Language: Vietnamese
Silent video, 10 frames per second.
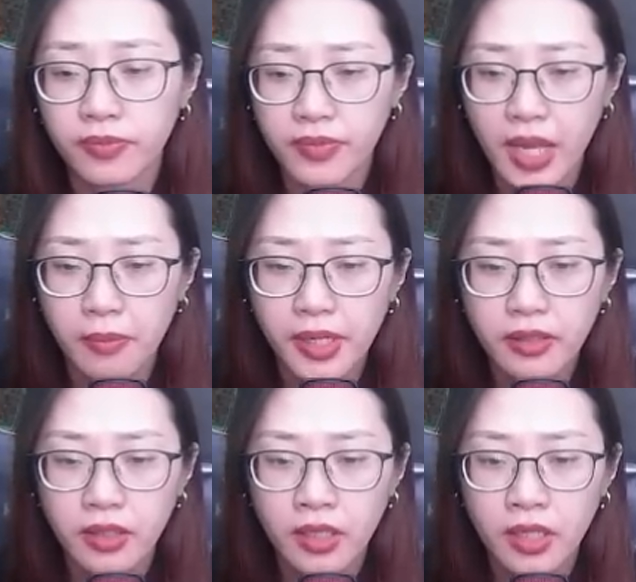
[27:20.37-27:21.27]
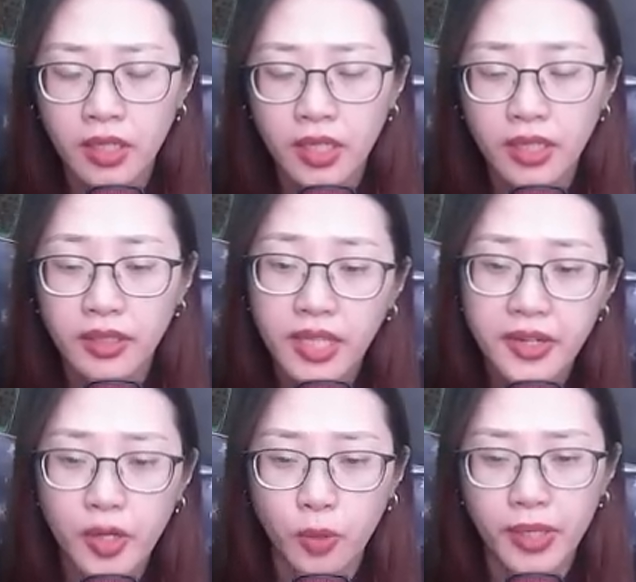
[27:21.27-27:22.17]
Ta biết,
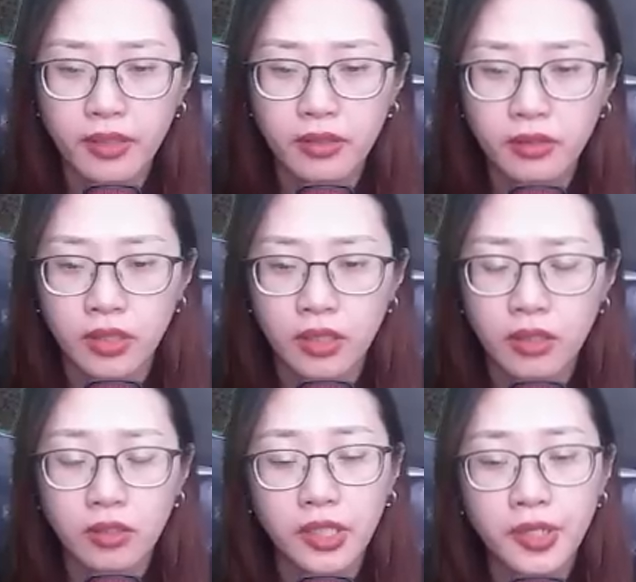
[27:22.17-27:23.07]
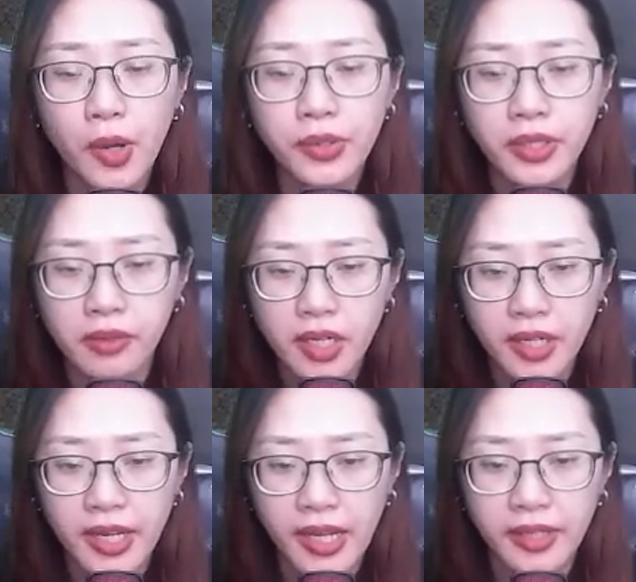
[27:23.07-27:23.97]
ta đều biết, người nói những
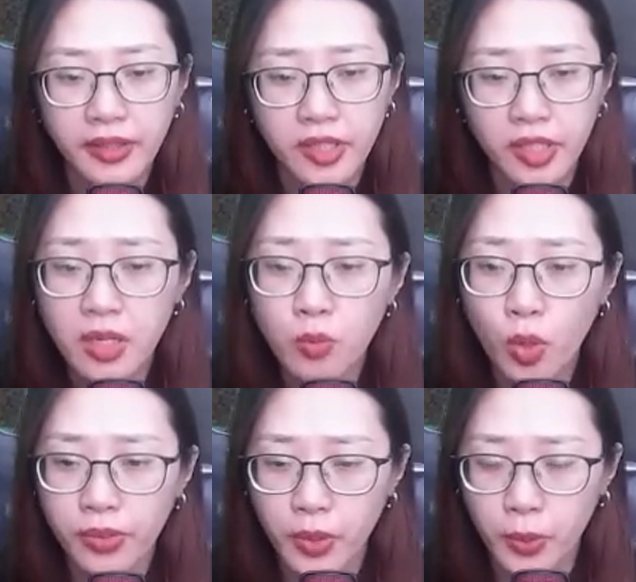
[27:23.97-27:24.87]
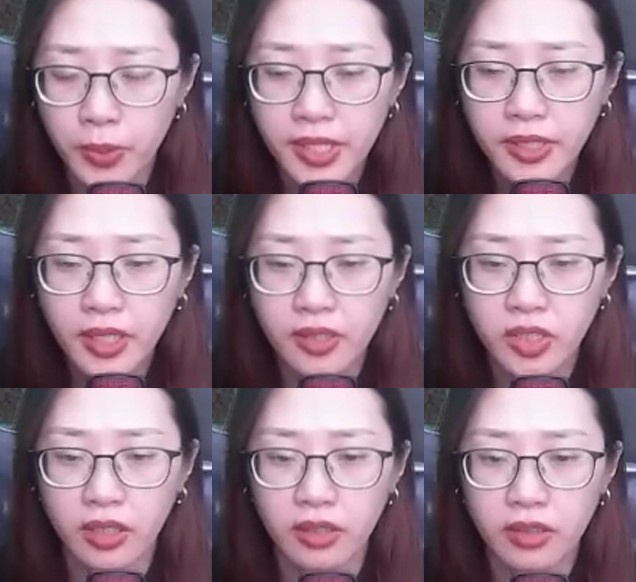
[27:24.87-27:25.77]
lời này chỉ có một dụng ý thật
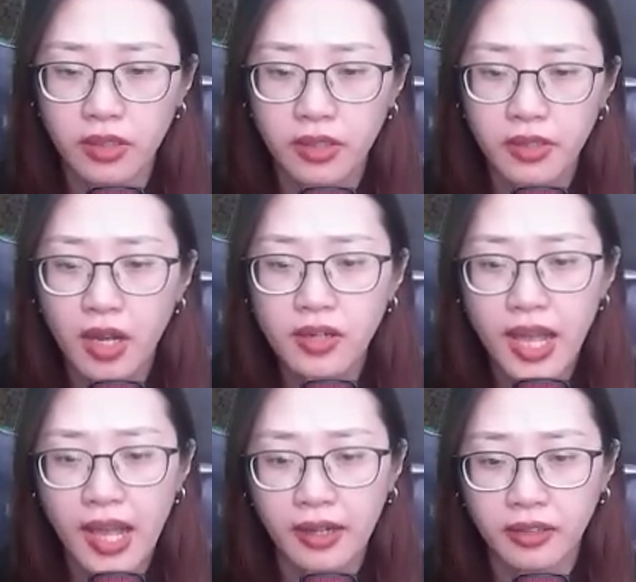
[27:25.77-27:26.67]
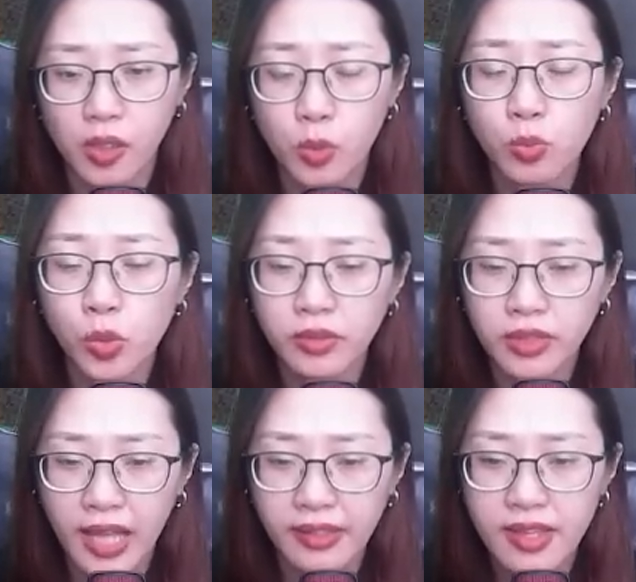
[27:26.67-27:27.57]
sự, đó là không muốn
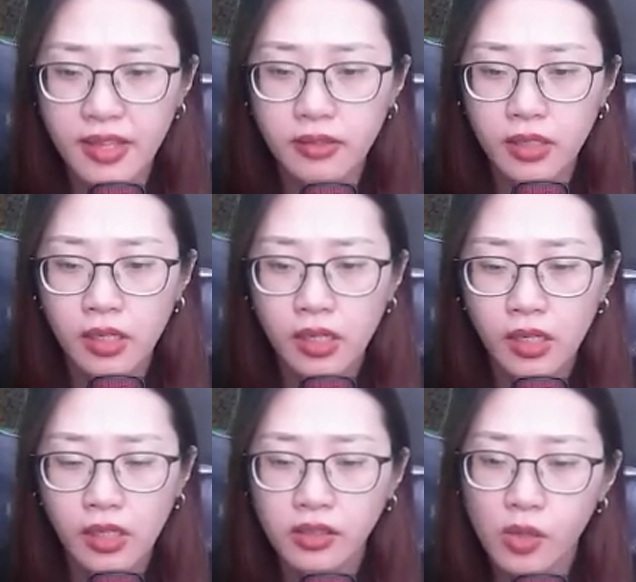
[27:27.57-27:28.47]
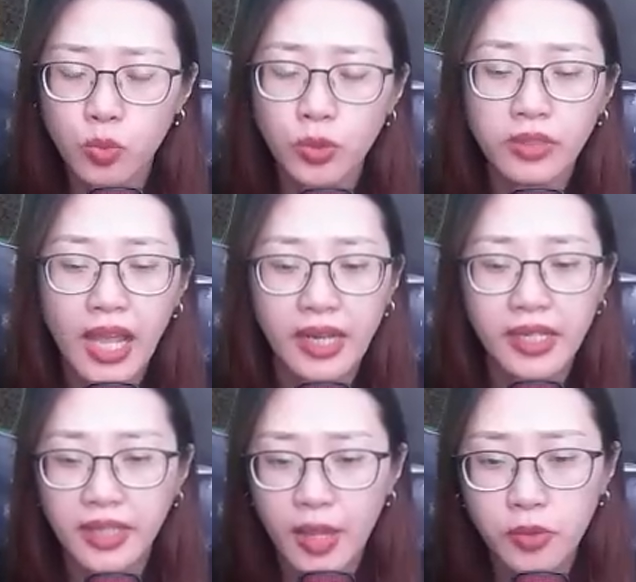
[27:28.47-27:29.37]
ta chết, không muốn ta
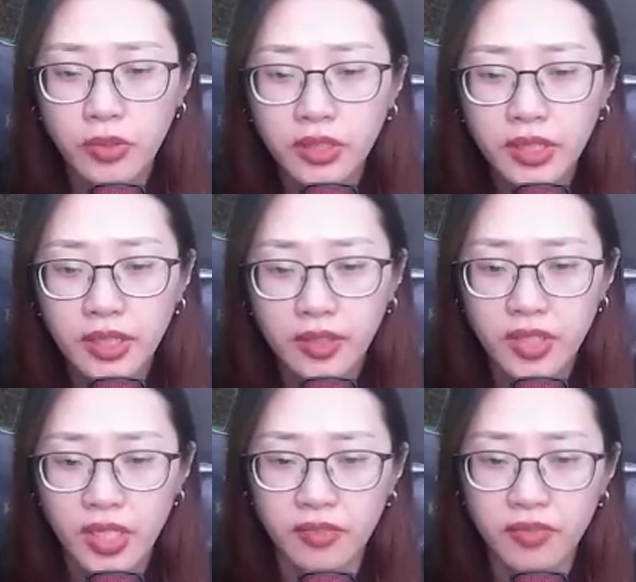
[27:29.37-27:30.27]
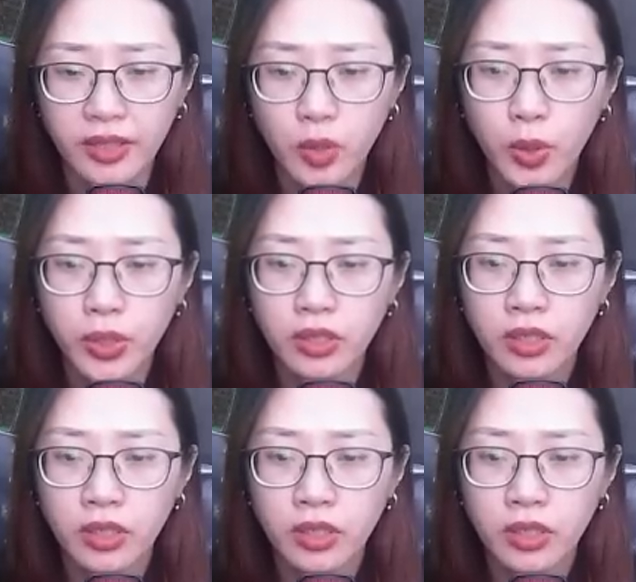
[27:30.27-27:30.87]
đi theo ngươi, chỉ vậy thôi.